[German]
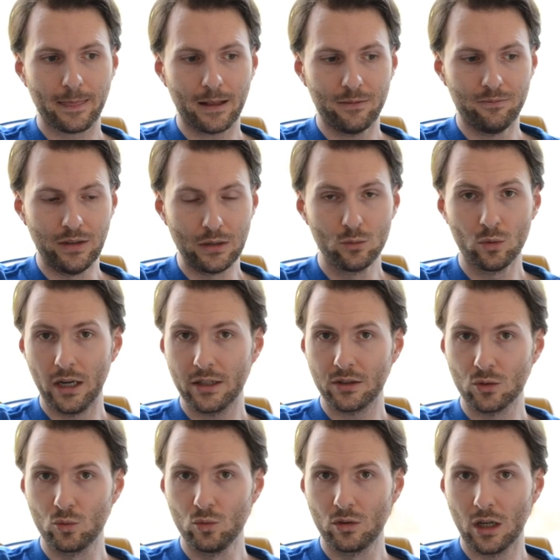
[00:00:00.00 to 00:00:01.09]
wenn du halt
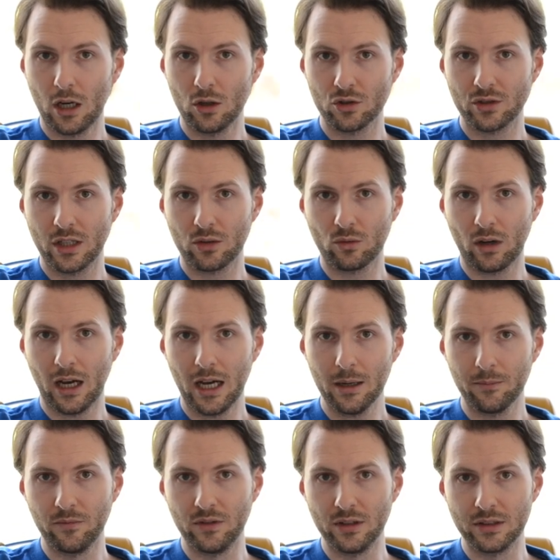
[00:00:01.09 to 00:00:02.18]
eine gute Ausstattung
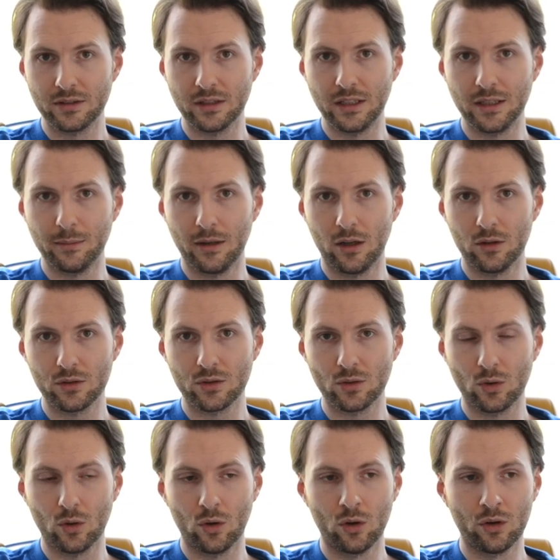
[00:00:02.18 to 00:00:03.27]
haben willst in dem
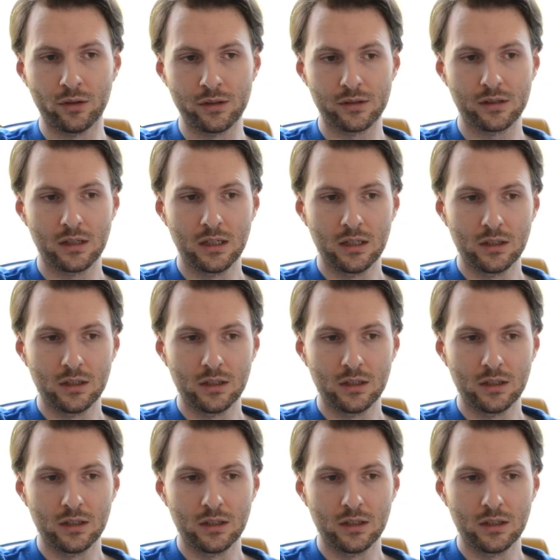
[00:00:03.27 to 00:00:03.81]
Auto und